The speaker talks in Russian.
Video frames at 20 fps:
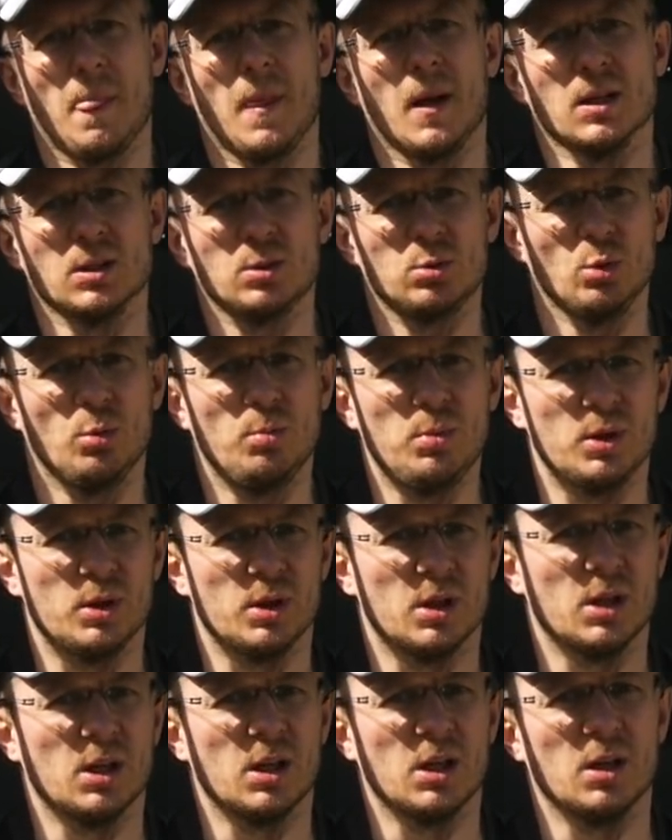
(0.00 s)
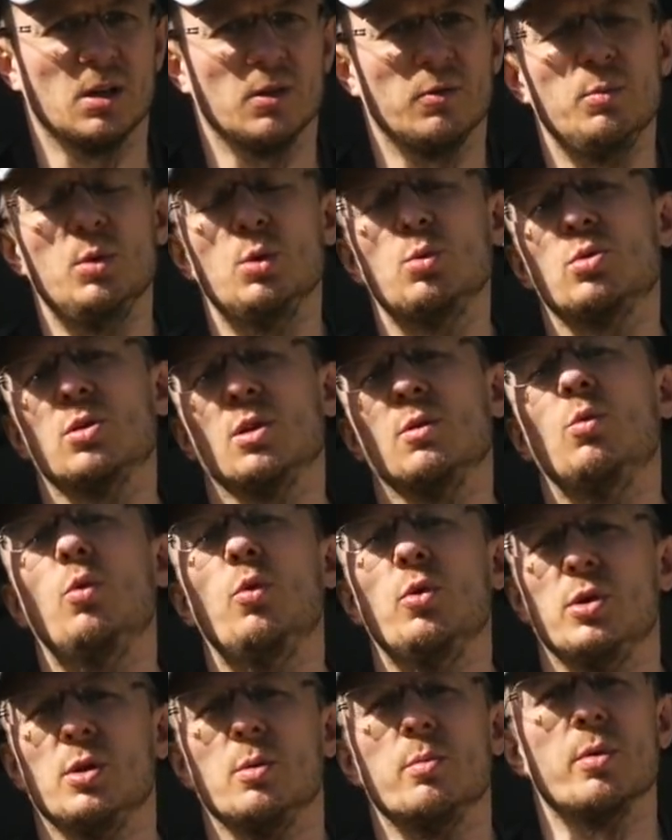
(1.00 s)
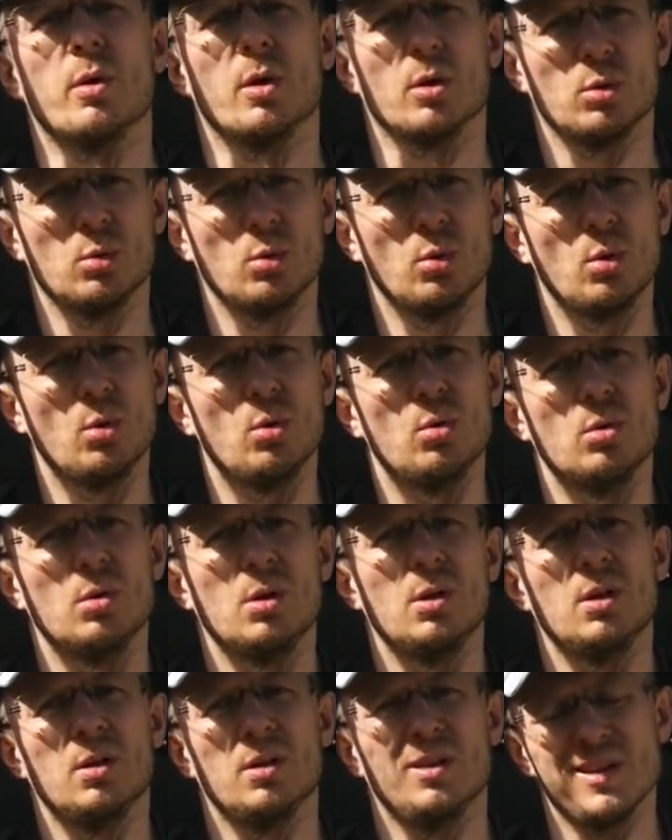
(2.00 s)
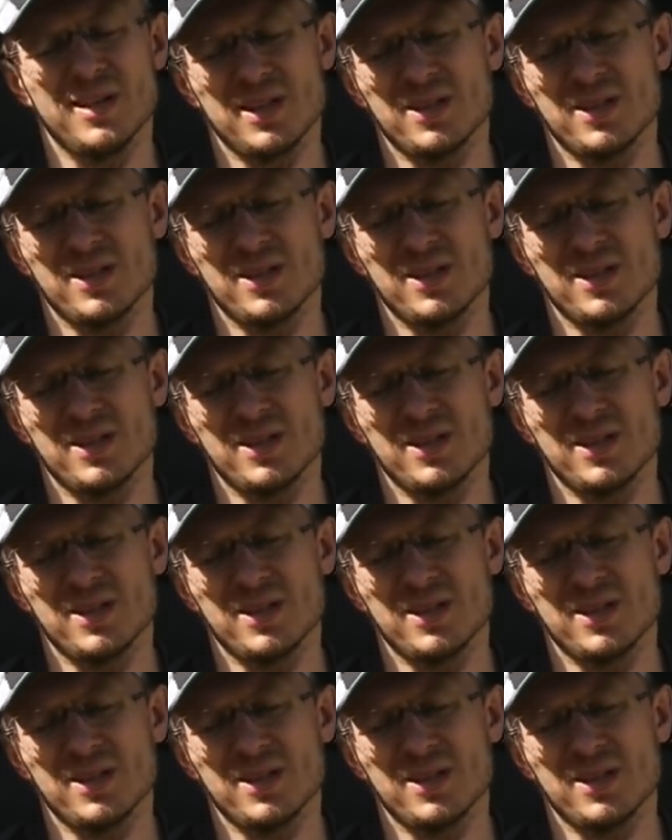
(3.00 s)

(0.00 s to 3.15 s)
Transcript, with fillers: особенно в минусовую температуру, на